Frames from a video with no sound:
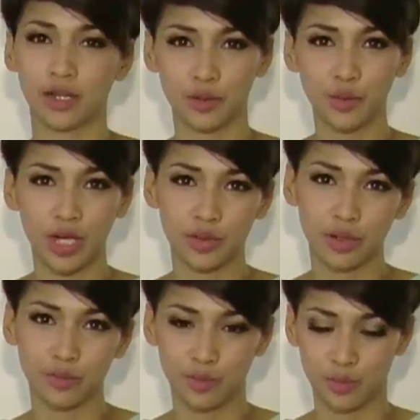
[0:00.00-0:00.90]
anak kedua itu
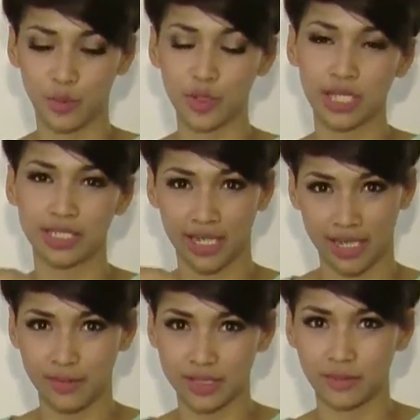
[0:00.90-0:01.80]
kan punya
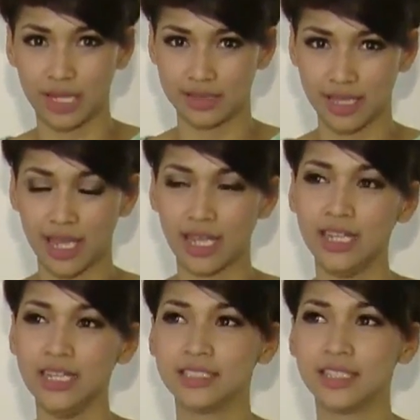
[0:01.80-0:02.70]
ciri masing-masing
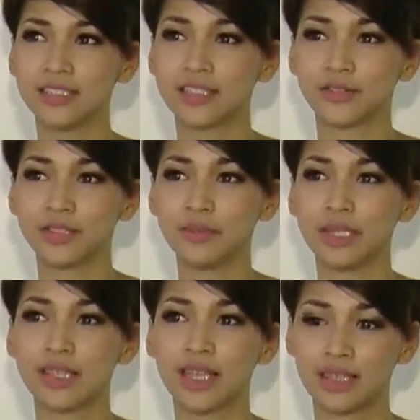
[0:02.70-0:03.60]
jadi serunya
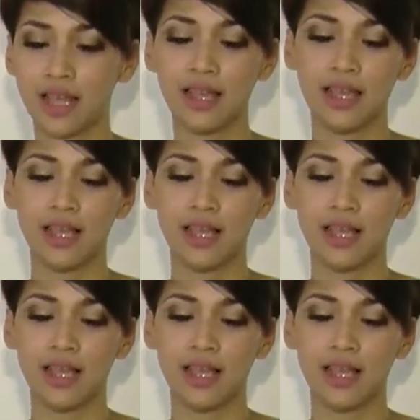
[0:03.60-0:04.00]
biasanya kita